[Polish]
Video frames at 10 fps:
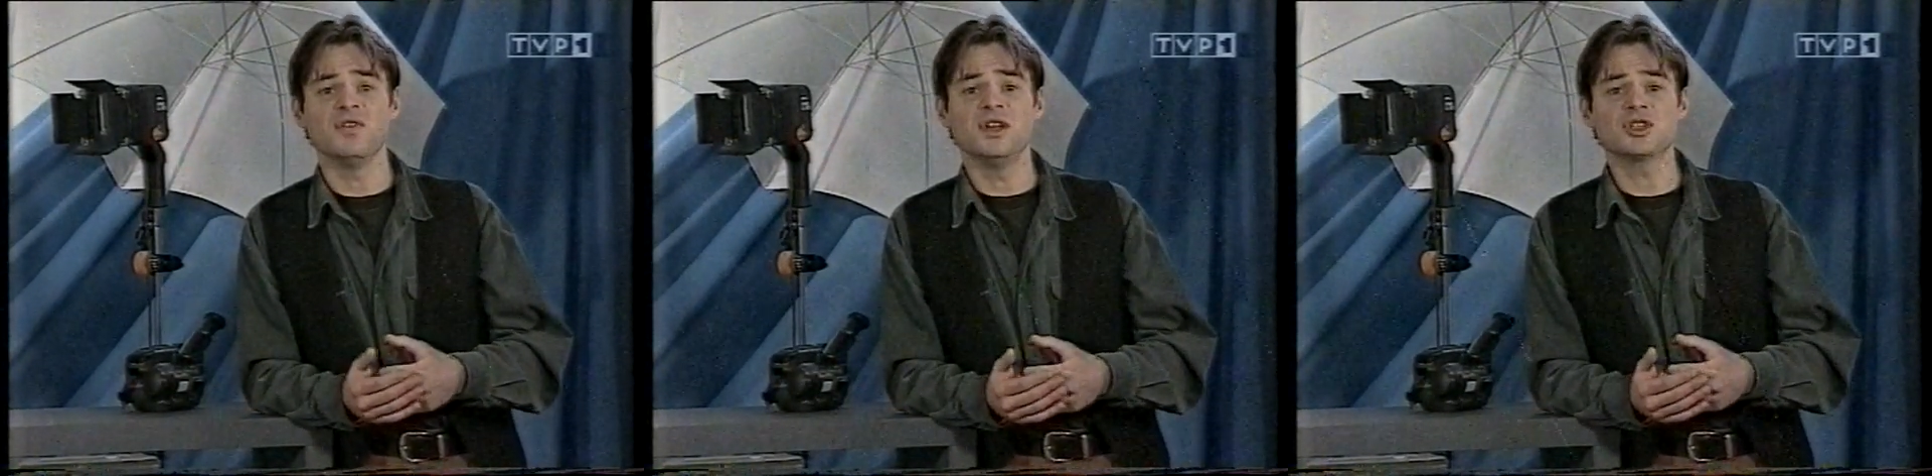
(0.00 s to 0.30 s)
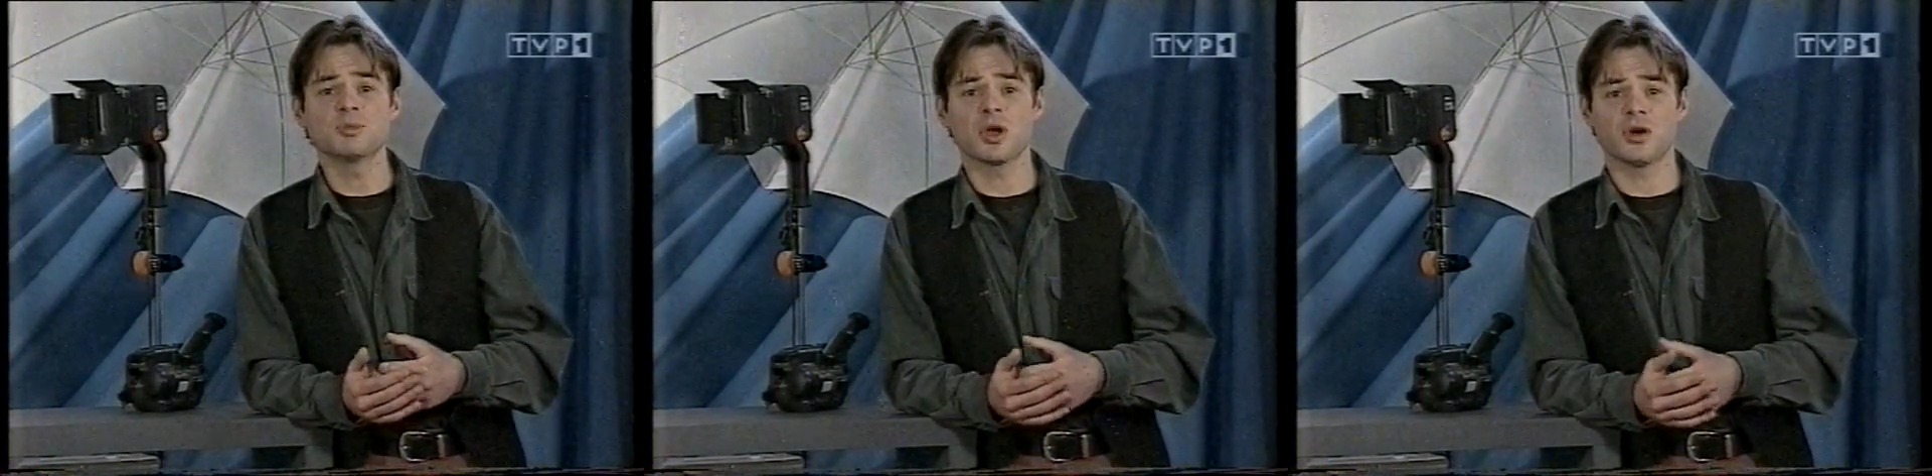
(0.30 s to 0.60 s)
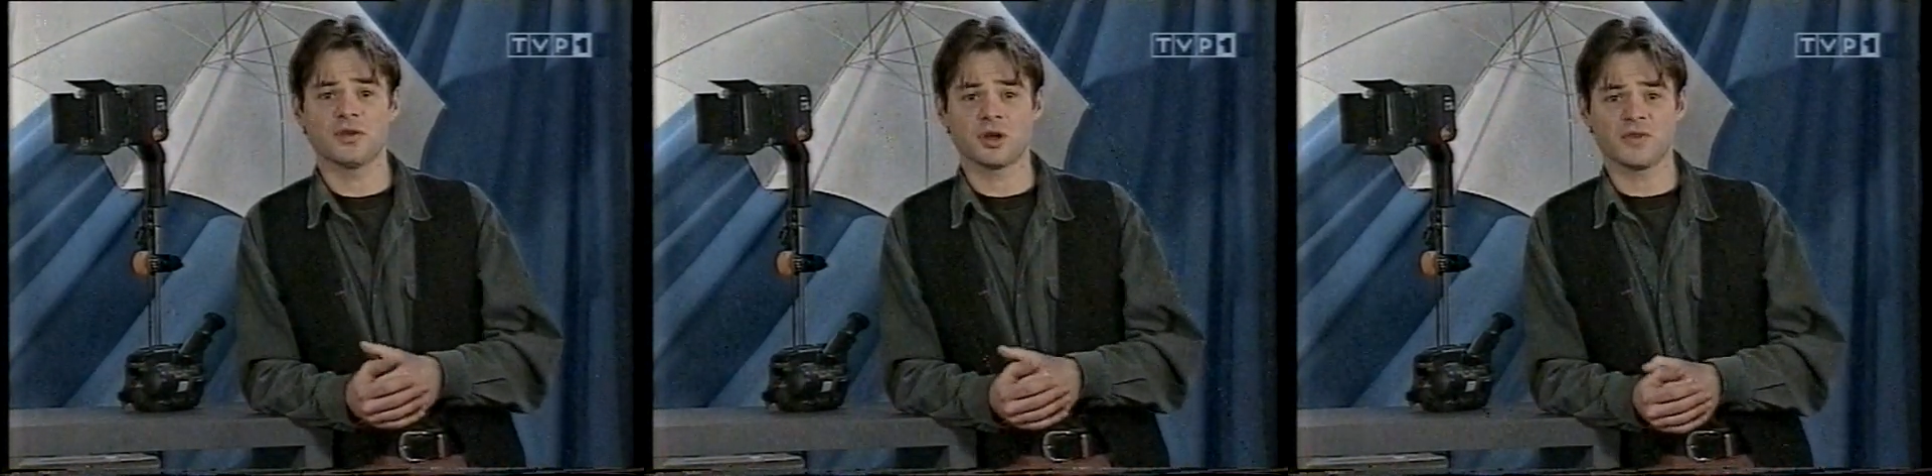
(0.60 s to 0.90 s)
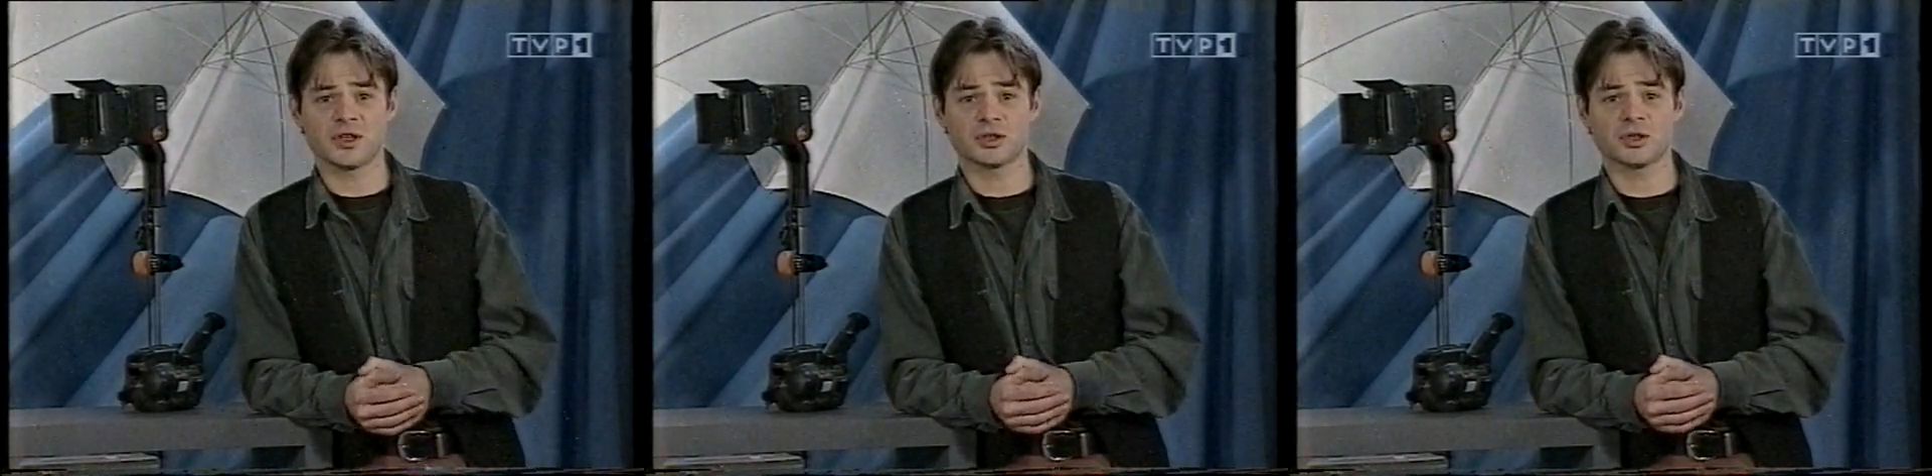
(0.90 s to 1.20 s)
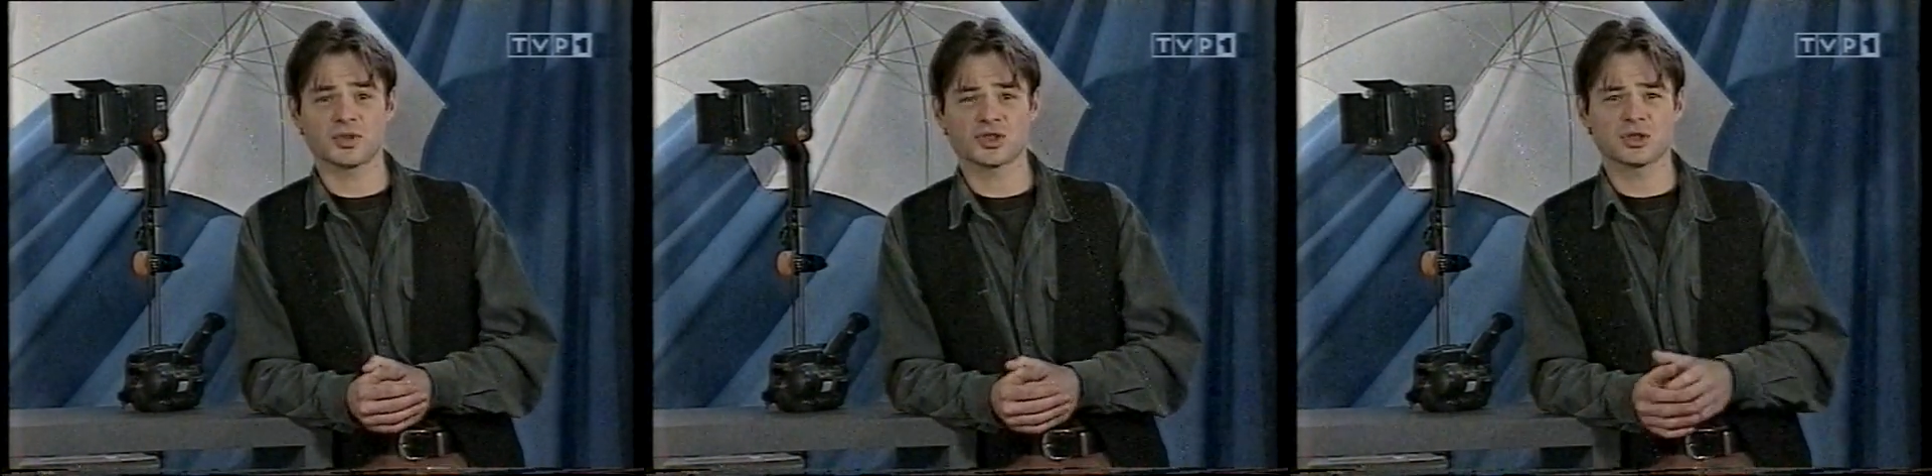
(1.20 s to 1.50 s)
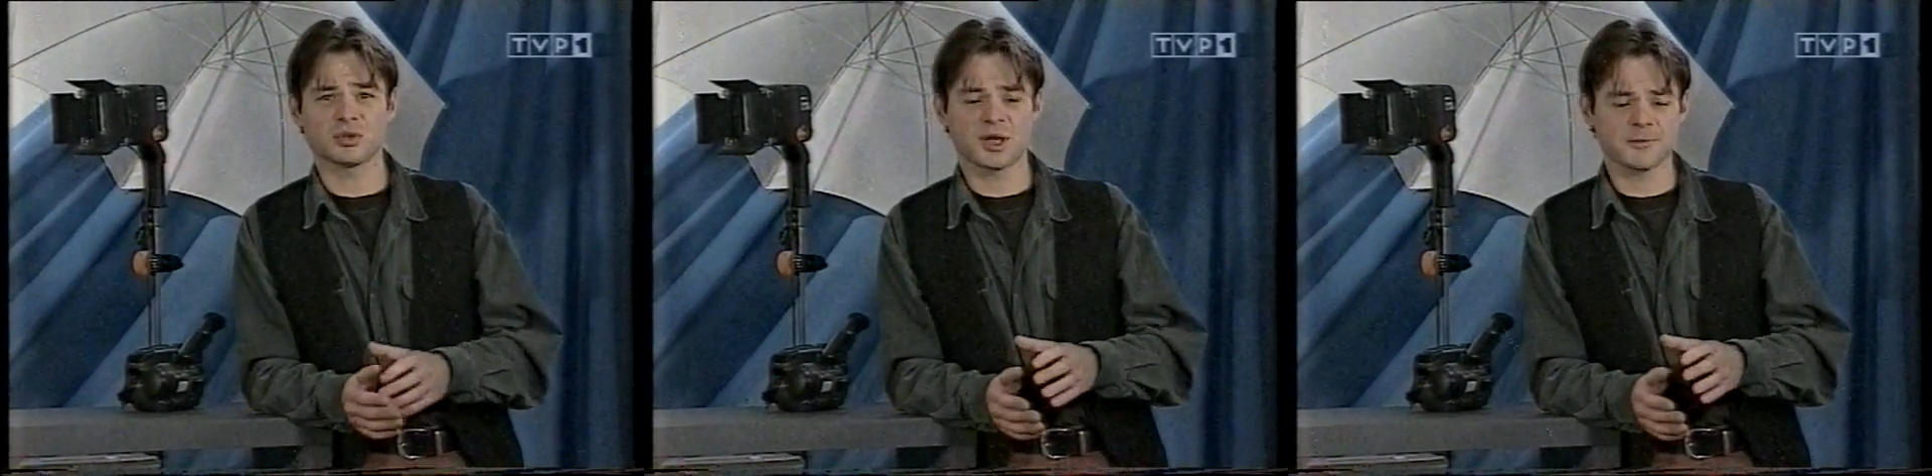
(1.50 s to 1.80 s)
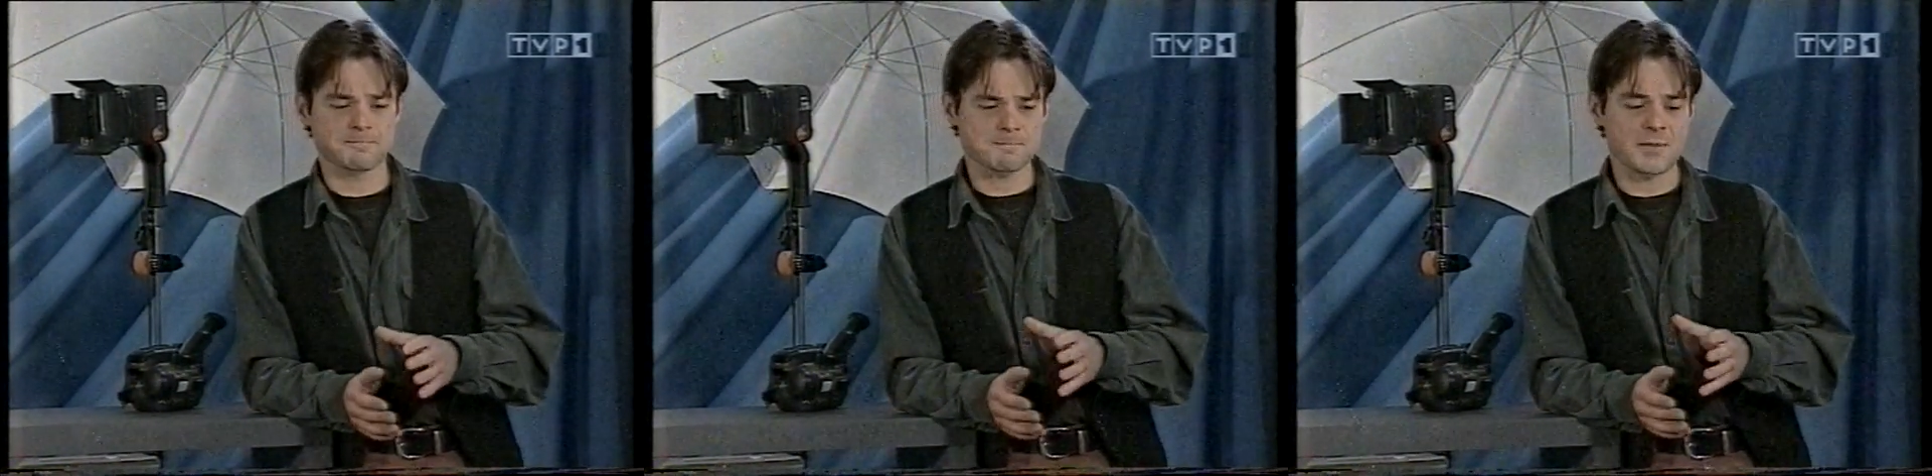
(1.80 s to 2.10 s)
w liczbie oferowanych nowości,
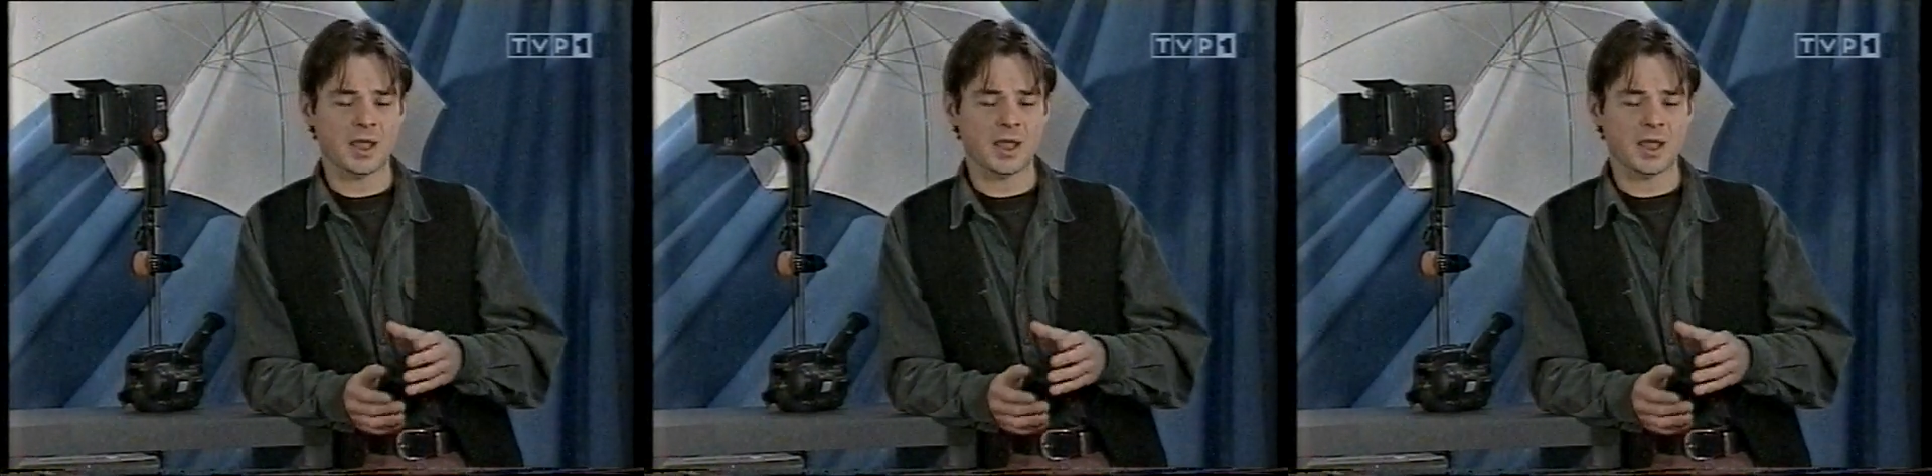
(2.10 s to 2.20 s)
które